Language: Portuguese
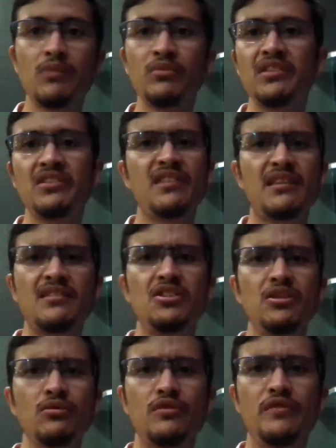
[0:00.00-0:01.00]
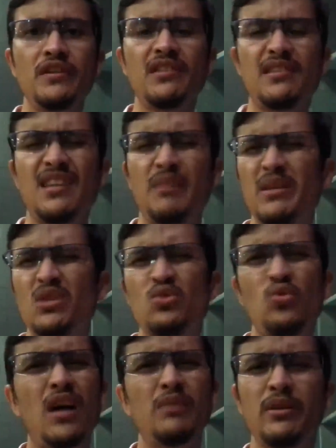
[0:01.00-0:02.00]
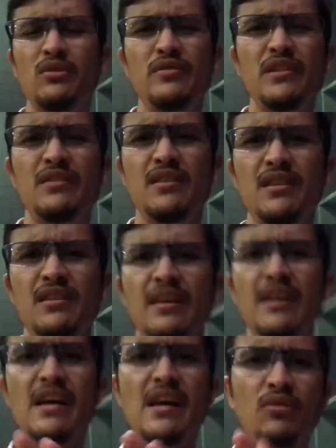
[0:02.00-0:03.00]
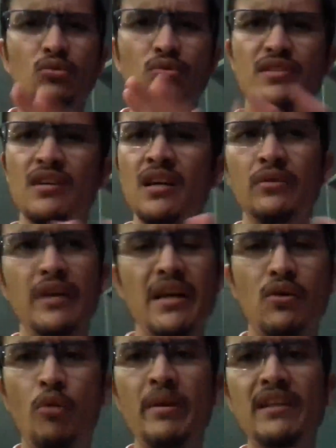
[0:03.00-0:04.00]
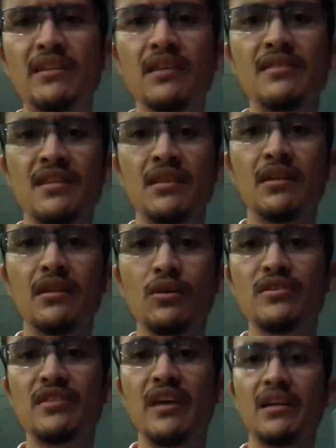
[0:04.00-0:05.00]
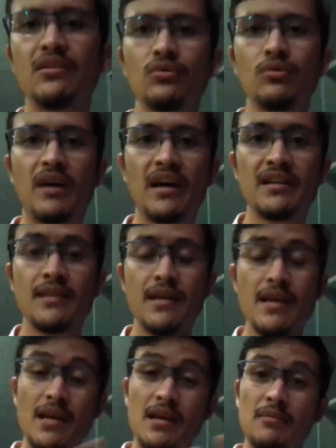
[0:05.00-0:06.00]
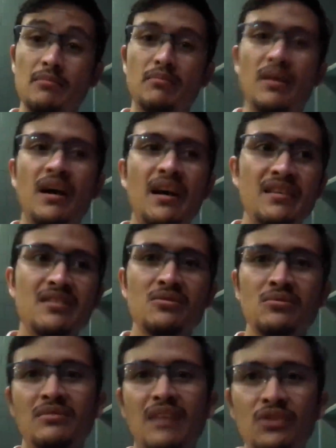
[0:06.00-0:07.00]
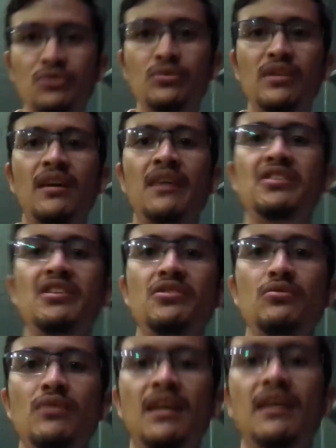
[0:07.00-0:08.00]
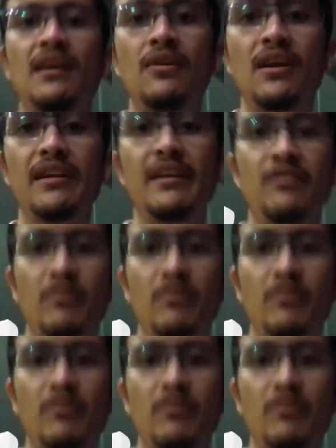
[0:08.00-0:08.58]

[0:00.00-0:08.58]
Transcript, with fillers: Tem muita gente que está assistindo os vídeos, está sendo abençoado pelos vídeos aí, usando aí, comentando, dizendo que deu certo e tudo mais. Mas não está ajudando a gente no canal, galera.